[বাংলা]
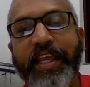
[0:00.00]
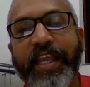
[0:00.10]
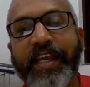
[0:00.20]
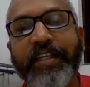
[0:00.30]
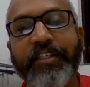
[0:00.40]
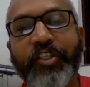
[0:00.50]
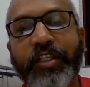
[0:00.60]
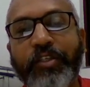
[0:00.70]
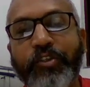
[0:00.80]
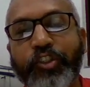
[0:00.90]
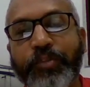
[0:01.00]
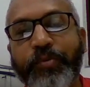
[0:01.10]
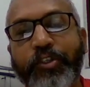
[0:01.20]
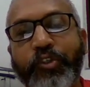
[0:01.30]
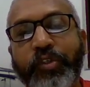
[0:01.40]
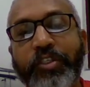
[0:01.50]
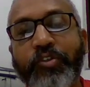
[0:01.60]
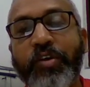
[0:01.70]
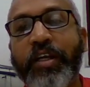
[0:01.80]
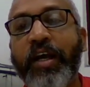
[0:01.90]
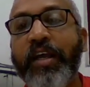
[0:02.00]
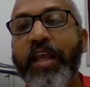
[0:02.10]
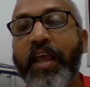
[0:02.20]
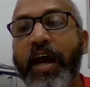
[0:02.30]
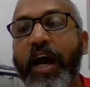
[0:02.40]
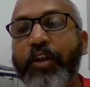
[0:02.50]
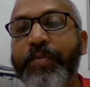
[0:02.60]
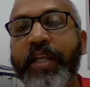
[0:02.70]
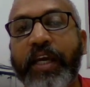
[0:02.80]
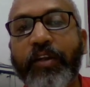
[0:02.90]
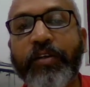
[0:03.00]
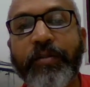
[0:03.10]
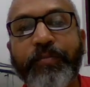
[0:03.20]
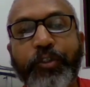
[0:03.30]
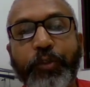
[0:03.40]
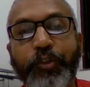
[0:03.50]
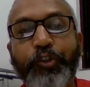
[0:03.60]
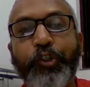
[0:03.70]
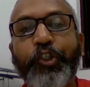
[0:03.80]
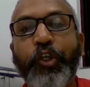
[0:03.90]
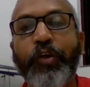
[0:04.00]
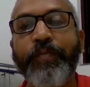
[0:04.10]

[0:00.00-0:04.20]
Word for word: এখানে সাধারণ স্পর্শকের সংখ্যা আরও বেড়ে গেল প্রথমে দুটো ছিল